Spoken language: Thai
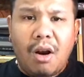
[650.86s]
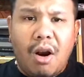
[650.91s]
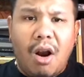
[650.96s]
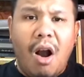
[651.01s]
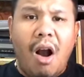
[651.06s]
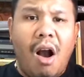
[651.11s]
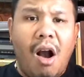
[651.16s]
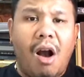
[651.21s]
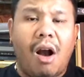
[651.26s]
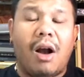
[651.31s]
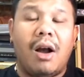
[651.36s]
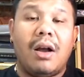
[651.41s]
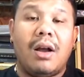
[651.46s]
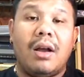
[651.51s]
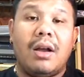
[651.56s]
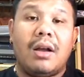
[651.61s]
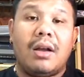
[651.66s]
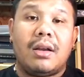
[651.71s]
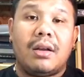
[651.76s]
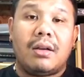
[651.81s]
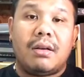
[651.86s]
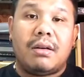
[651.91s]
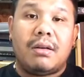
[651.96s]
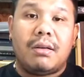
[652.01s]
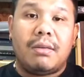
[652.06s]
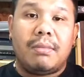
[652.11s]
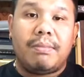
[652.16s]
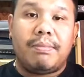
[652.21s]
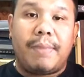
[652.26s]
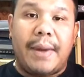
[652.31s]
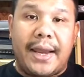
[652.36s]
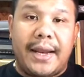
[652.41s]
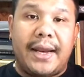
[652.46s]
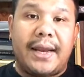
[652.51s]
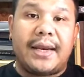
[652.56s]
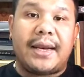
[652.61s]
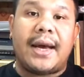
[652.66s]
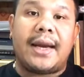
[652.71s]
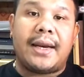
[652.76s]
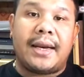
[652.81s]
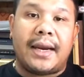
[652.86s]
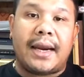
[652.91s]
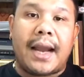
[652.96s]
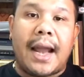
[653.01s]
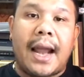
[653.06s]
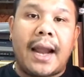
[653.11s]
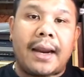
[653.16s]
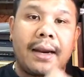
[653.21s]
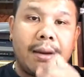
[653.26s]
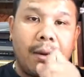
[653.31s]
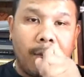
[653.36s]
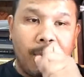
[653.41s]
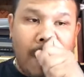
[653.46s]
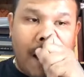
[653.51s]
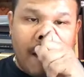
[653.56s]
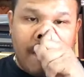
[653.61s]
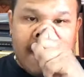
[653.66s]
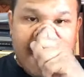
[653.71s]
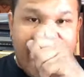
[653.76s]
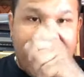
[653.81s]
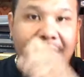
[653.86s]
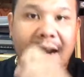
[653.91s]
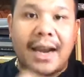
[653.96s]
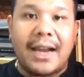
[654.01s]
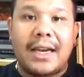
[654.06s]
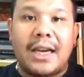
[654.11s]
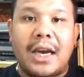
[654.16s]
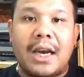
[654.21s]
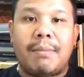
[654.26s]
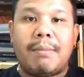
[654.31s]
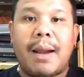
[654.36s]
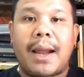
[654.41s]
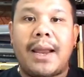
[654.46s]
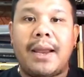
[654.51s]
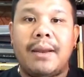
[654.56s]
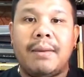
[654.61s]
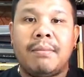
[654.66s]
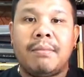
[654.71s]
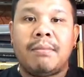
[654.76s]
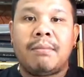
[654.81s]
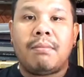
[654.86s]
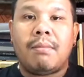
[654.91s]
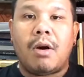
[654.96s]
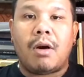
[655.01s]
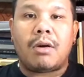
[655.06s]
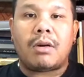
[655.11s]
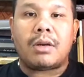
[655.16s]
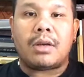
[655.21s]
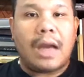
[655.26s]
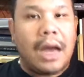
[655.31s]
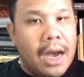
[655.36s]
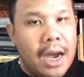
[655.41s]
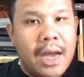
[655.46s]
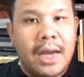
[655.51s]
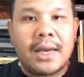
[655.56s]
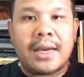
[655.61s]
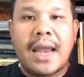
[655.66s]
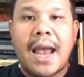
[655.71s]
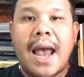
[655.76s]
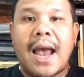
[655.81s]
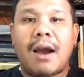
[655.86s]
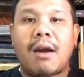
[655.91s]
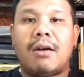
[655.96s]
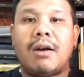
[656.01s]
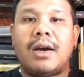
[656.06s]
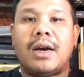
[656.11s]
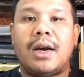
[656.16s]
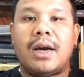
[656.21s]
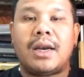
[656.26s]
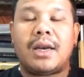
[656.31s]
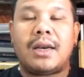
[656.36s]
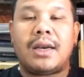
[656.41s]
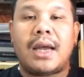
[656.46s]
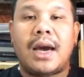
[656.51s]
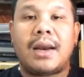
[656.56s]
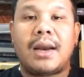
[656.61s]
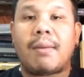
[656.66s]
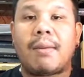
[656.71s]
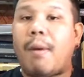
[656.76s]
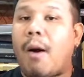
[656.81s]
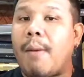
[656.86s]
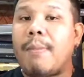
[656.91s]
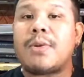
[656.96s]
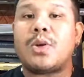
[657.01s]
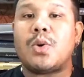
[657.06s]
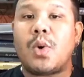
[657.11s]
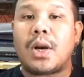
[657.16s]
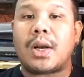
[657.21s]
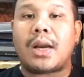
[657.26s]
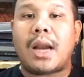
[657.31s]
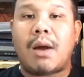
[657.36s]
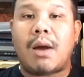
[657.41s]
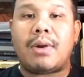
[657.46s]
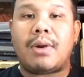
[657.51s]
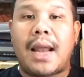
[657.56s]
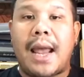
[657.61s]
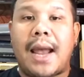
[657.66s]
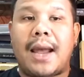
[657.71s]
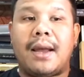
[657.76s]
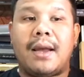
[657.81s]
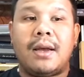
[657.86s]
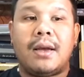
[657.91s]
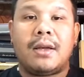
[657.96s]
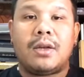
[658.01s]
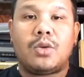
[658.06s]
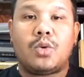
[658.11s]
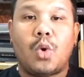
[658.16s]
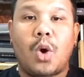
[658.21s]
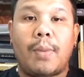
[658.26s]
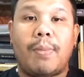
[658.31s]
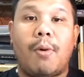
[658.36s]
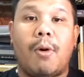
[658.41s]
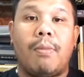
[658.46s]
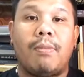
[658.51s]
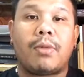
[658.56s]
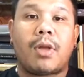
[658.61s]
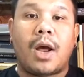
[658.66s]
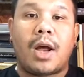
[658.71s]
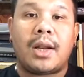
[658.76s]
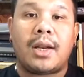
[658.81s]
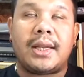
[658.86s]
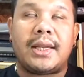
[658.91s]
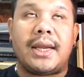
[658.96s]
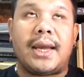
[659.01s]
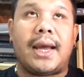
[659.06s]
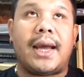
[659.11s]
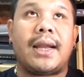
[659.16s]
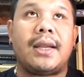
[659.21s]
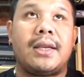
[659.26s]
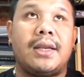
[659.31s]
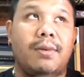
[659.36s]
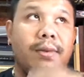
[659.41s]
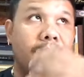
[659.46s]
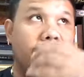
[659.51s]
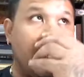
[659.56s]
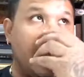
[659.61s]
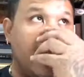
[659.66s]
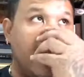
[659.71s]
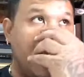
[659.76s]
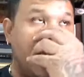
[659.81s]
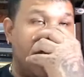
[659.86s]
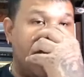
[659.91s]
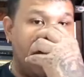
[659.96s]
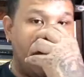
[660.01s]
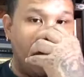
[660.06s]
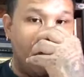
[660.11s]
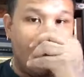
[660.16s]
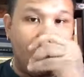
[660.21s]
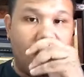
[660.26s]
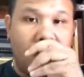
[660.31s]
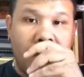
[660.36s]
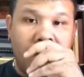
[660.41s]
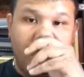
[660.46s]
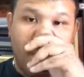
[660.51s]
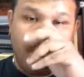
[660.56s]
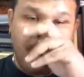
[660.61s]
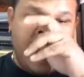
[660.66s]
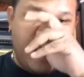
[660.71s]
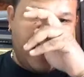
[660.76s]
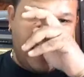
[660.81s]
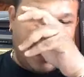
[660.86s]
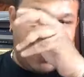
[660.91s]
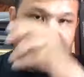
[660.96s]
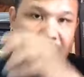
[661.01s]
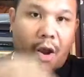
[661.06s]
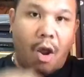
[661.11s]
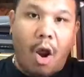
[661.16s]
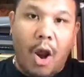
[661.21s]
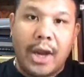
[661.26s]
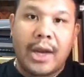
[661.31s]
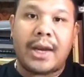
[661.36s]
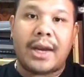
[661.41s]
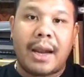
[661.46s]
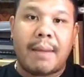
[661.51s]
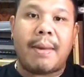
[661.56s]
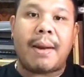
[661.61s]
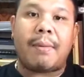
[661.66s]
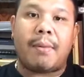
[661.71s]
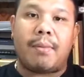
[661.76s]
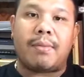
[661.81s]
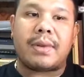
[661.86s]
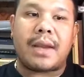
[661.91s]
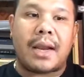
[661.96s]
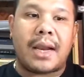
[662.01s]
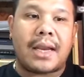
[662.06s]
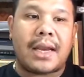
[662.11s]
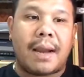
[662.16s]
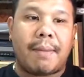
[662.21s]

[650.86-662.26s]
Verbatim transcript: ก็ปีหนึ่งเดินหนึ่งครั้งผมถามย่าเคยเดินไหมบอกเดินย่าก็เดิน เดินพร้อมชวดเรานี่แหละ ชวดผมตอนเสียชีวิตเนี่ยอายุประมาณสักร้อยหนึ่งได้ไหมผมจะถ้า